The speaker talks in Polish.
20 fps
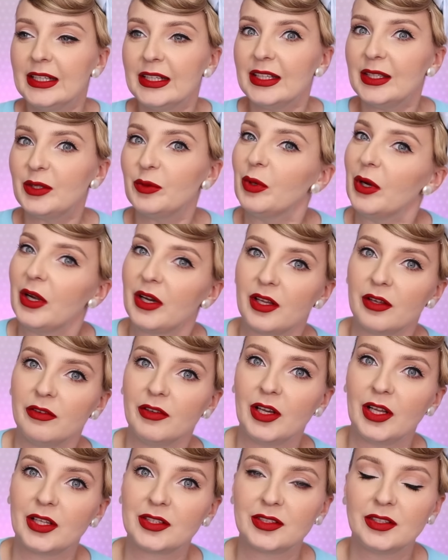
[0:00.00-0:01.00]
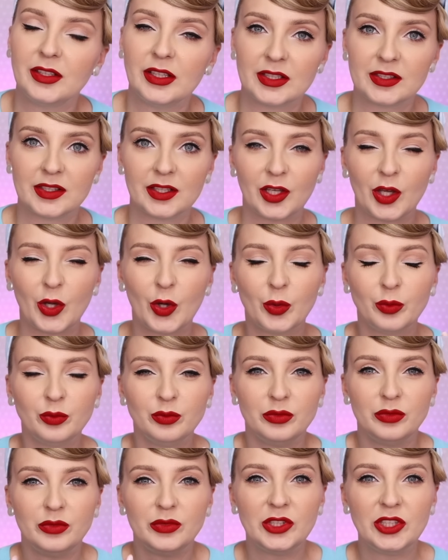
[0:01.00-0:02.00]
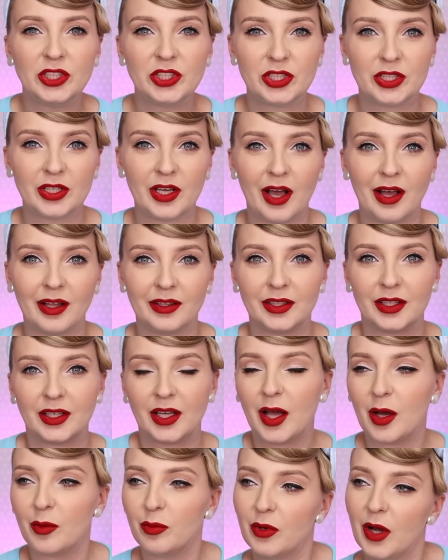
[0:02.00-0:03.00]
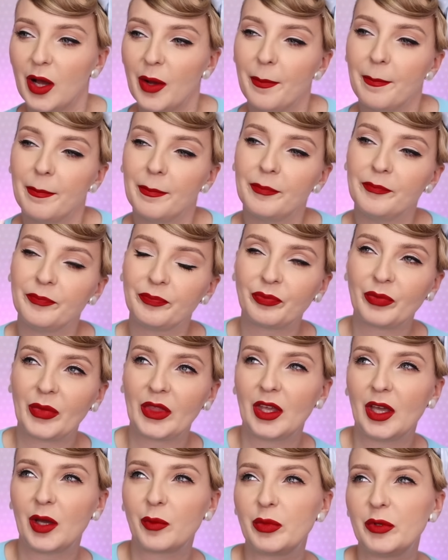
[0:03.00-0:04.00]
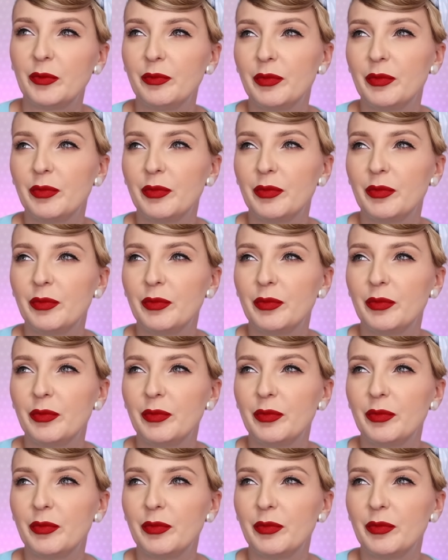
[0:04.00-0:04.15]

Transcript: I była rewelacyjna, z takiego miśka, taka była mm, jakby